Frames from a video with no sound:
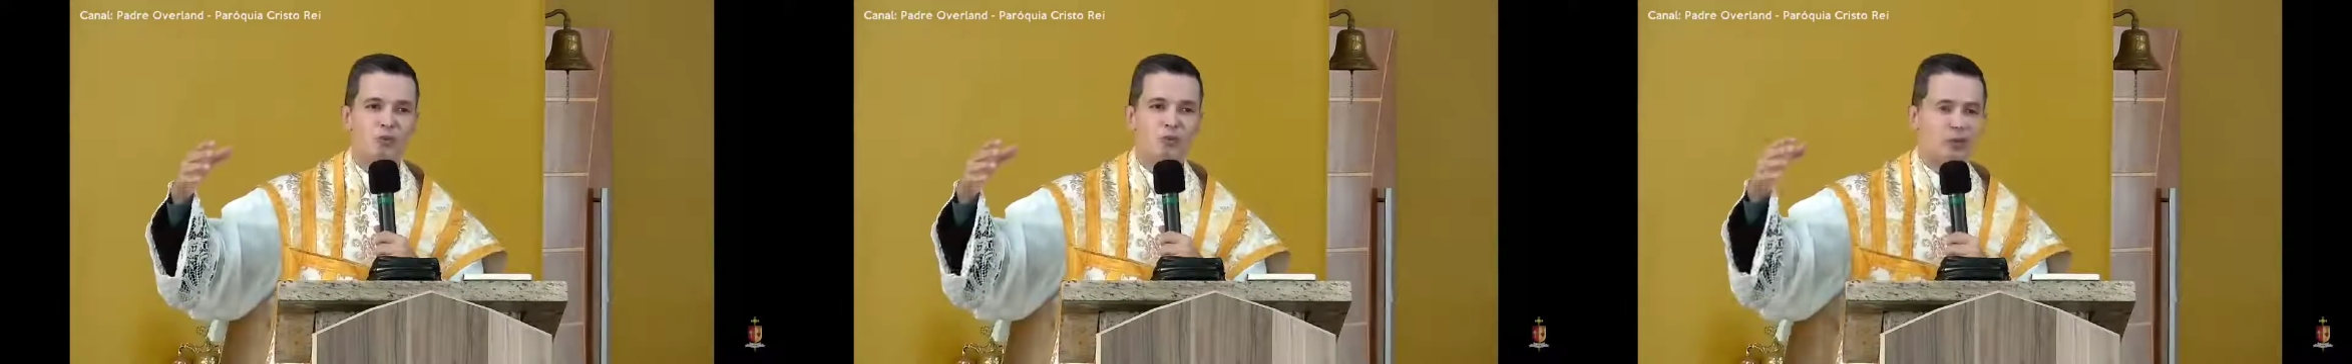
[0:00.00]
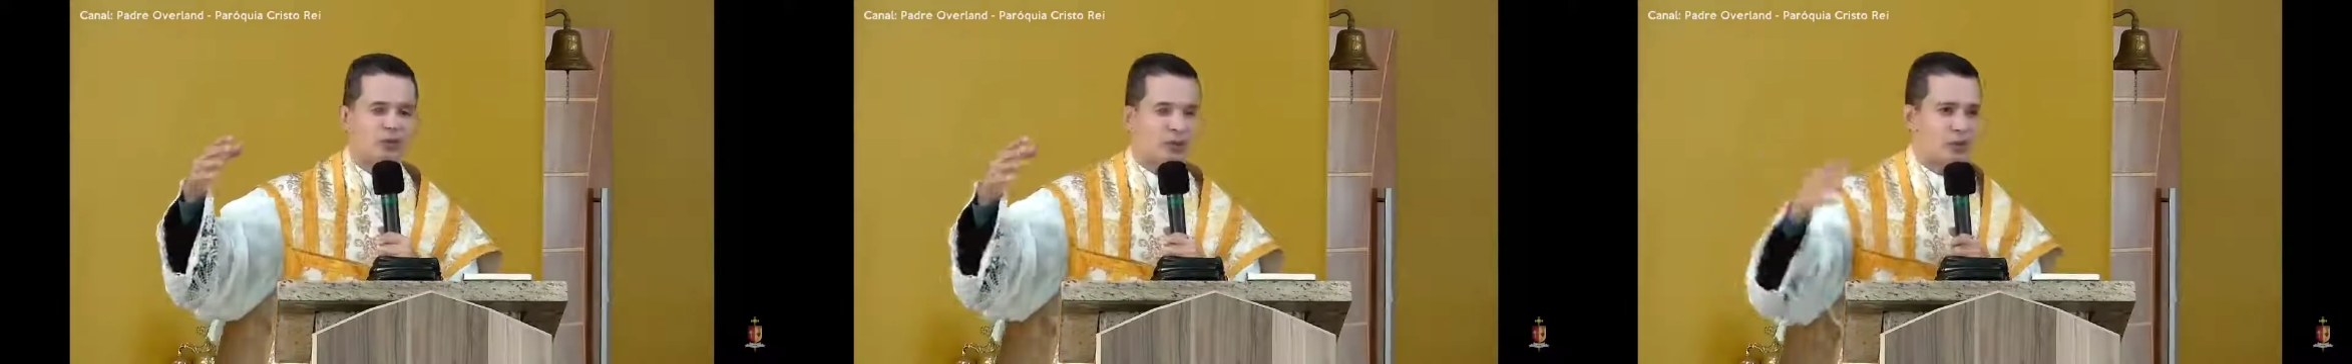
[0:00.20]

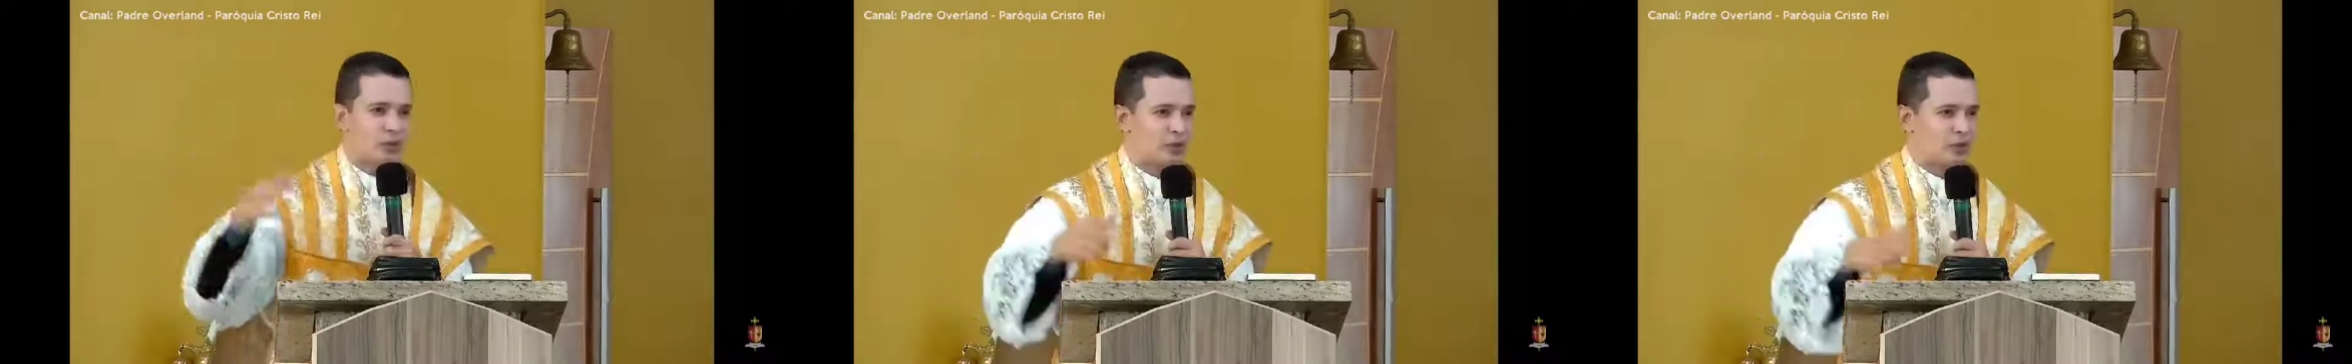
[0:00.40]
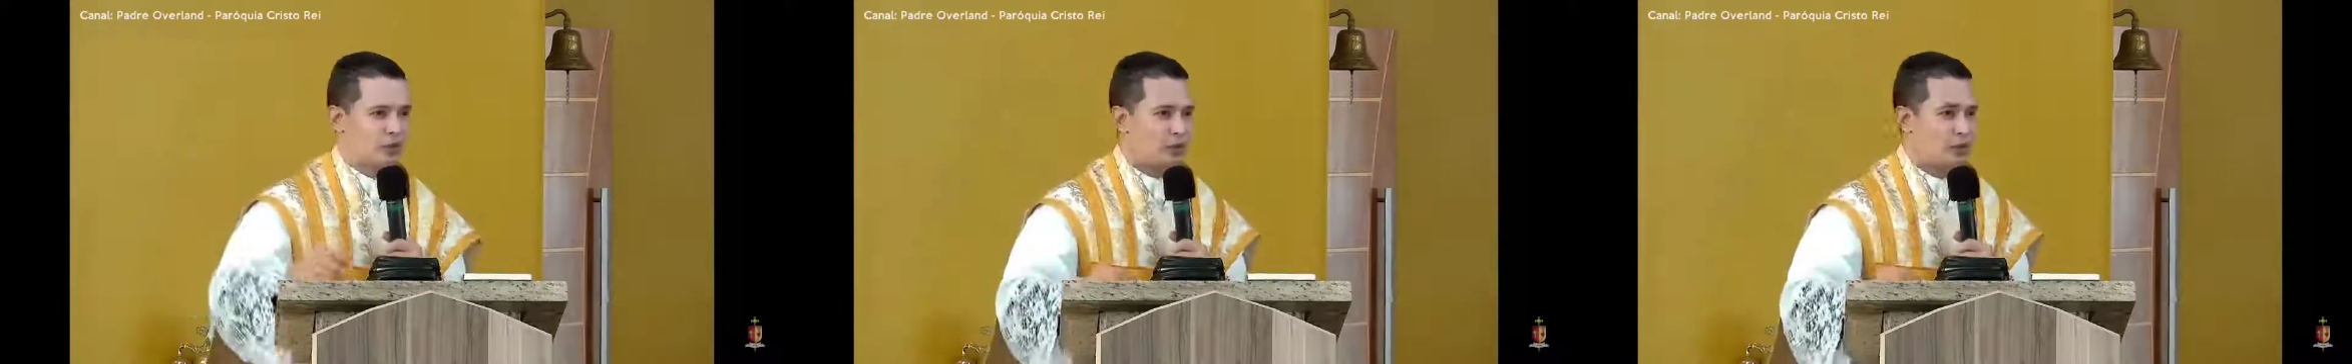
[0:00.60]
muitas
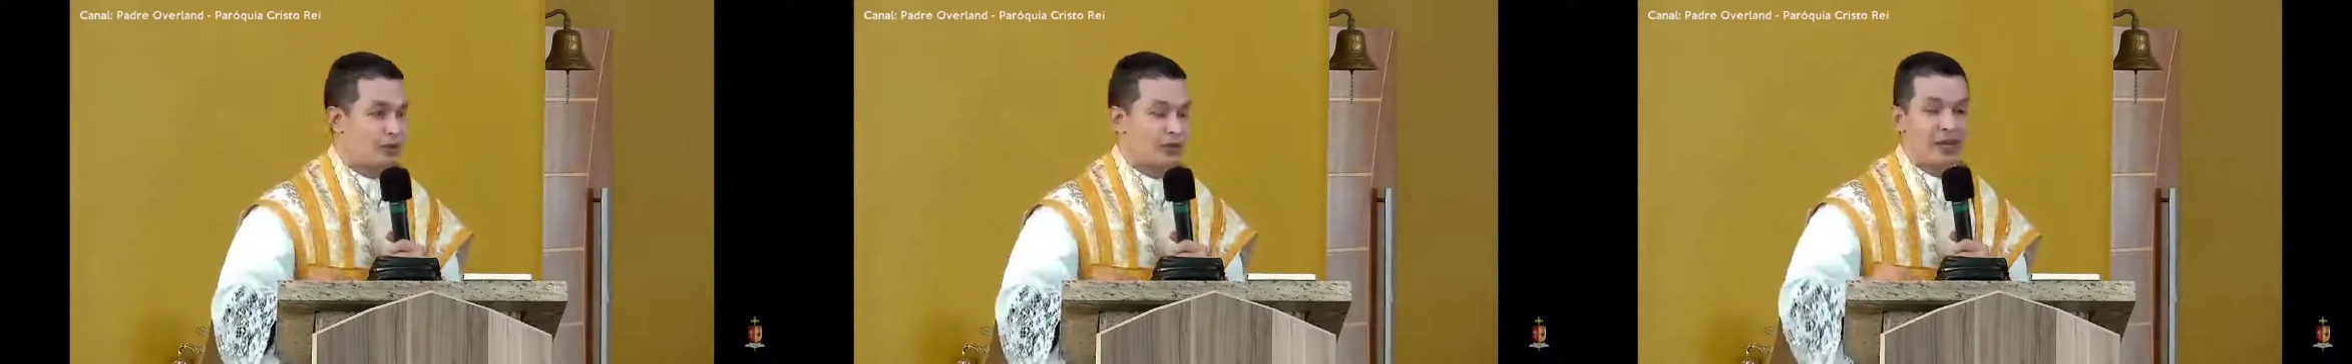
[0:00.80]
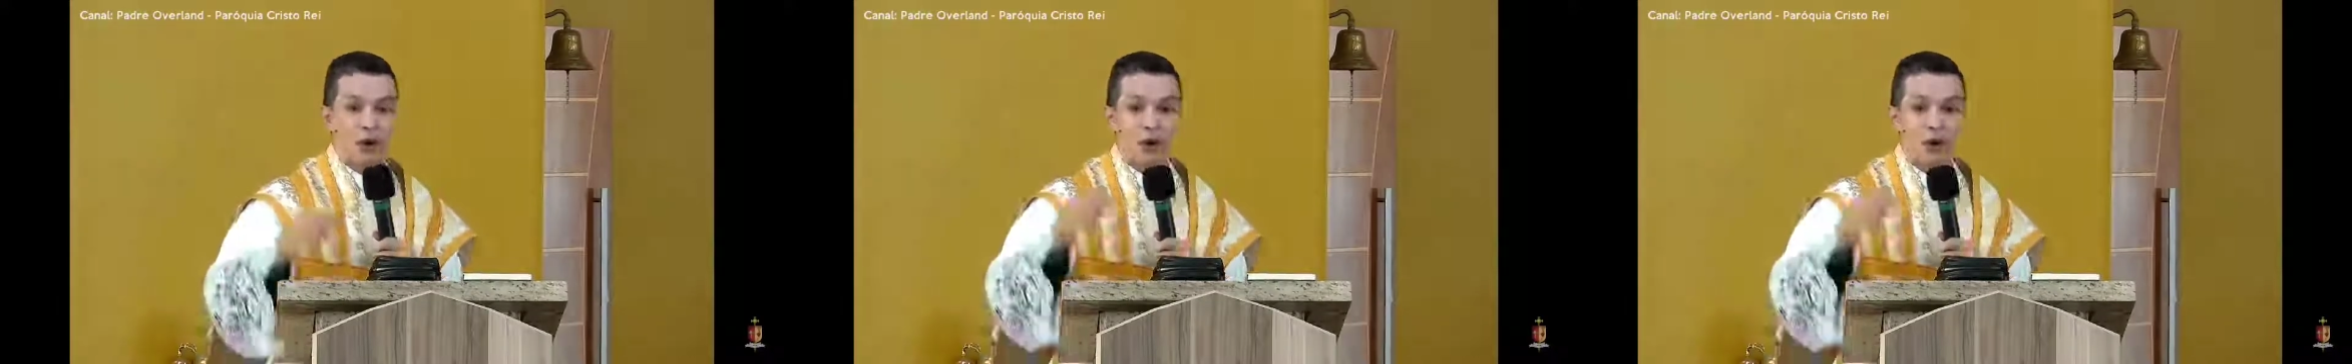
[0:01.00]
pessoas.